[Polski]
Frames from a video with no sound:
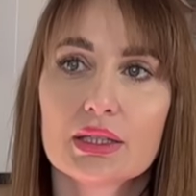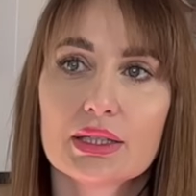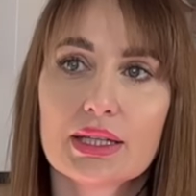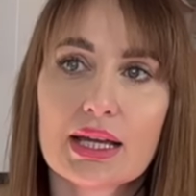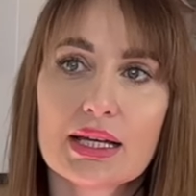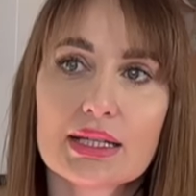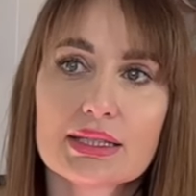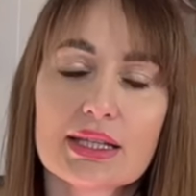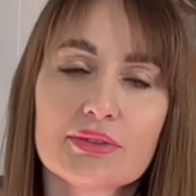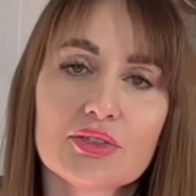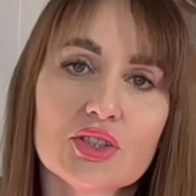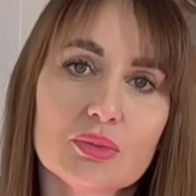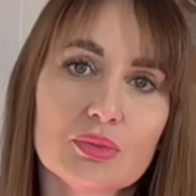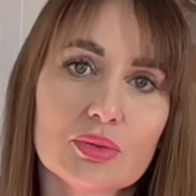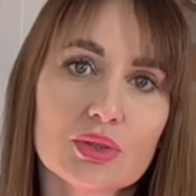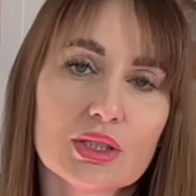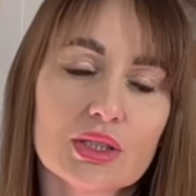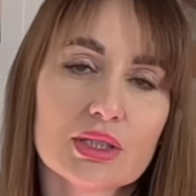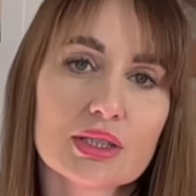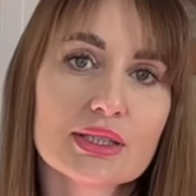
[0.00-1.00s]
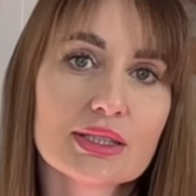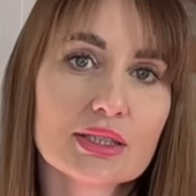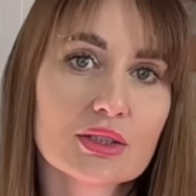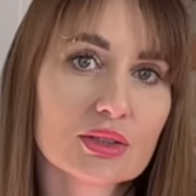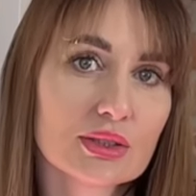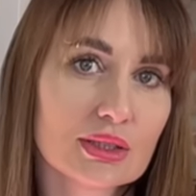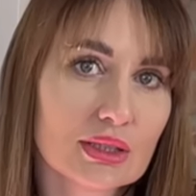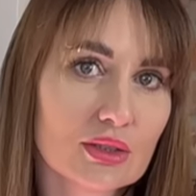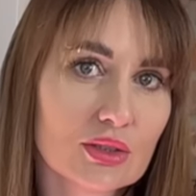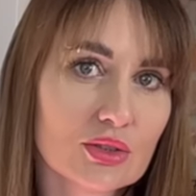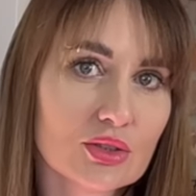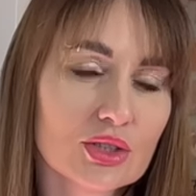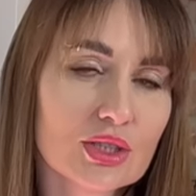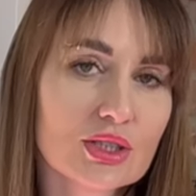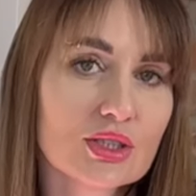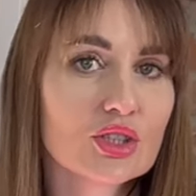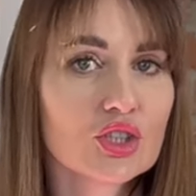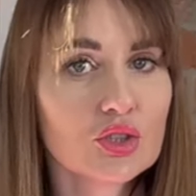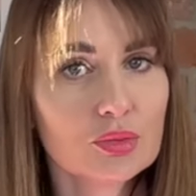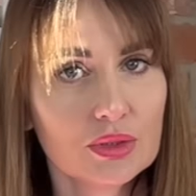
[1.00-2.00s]
Ja zawsze biorę ryzyko tego, że
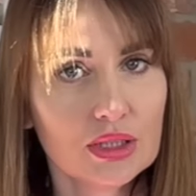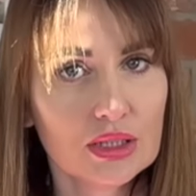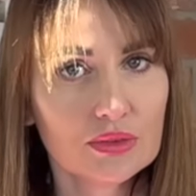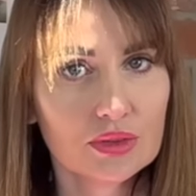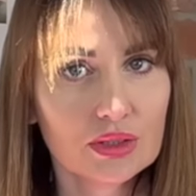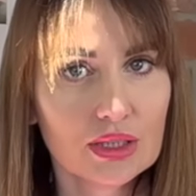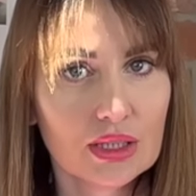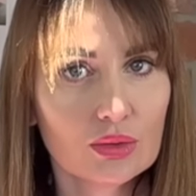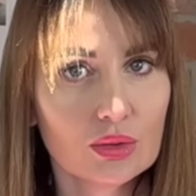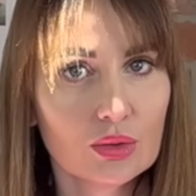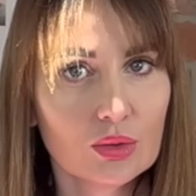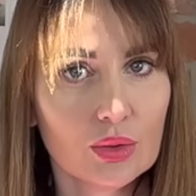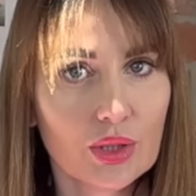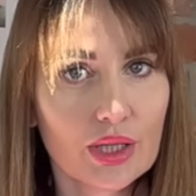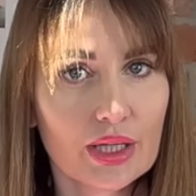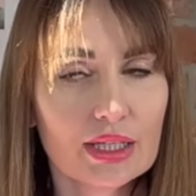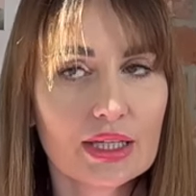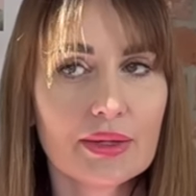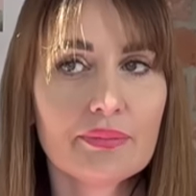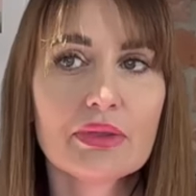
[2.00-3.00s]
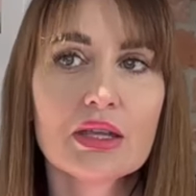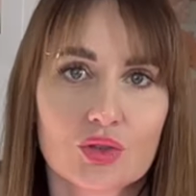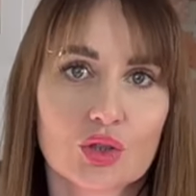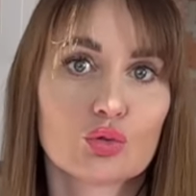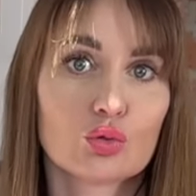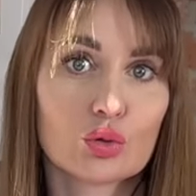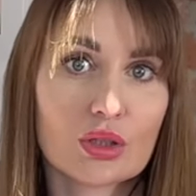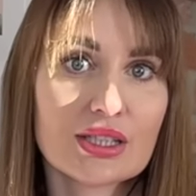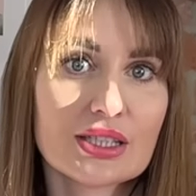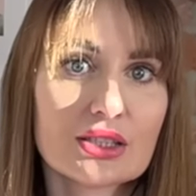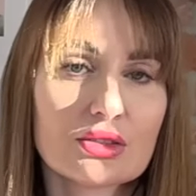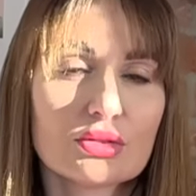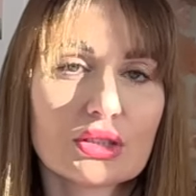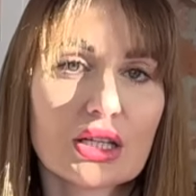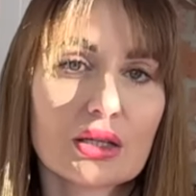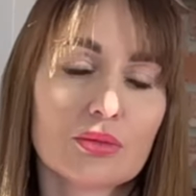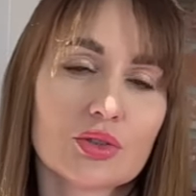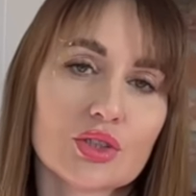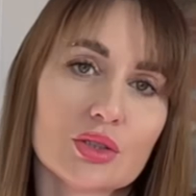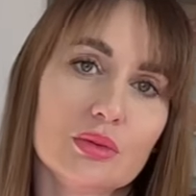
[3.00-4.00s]
coś mi nie wykiełkuje, że któraś
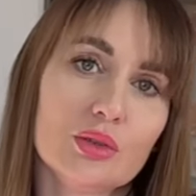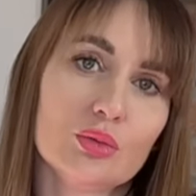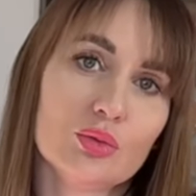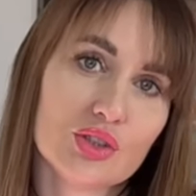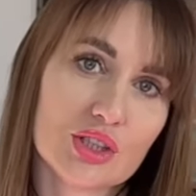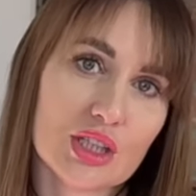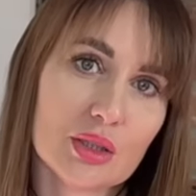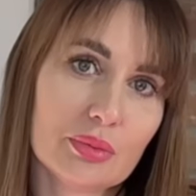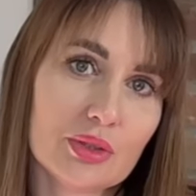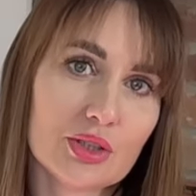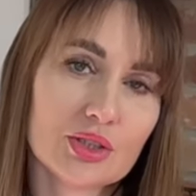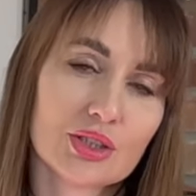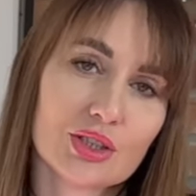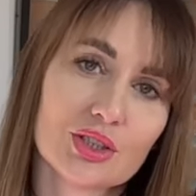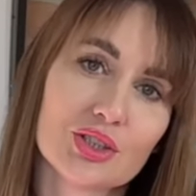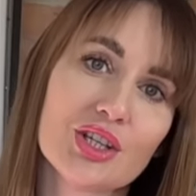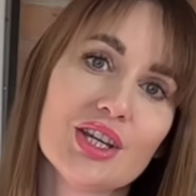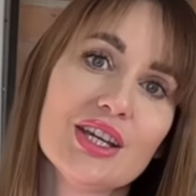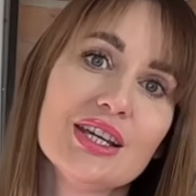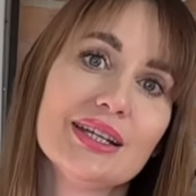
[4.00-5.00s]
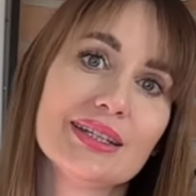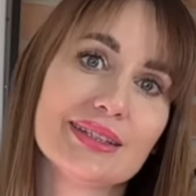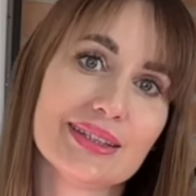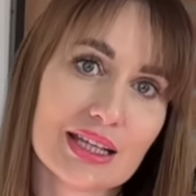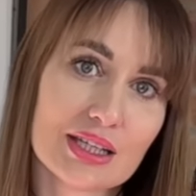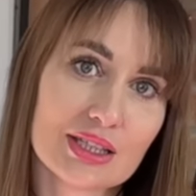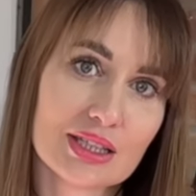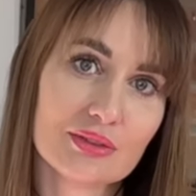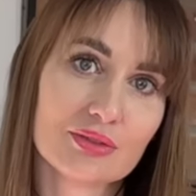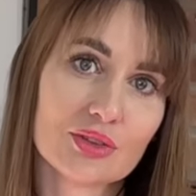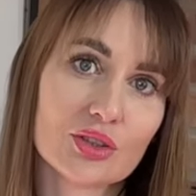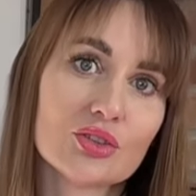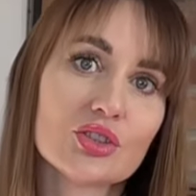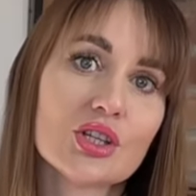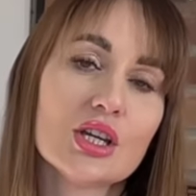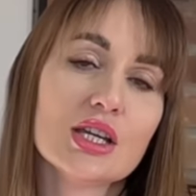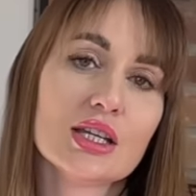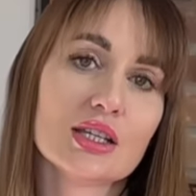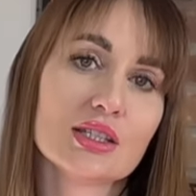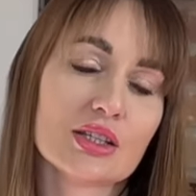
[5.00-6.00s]
sadzonka może mi ucierpieć też na zewnątrz i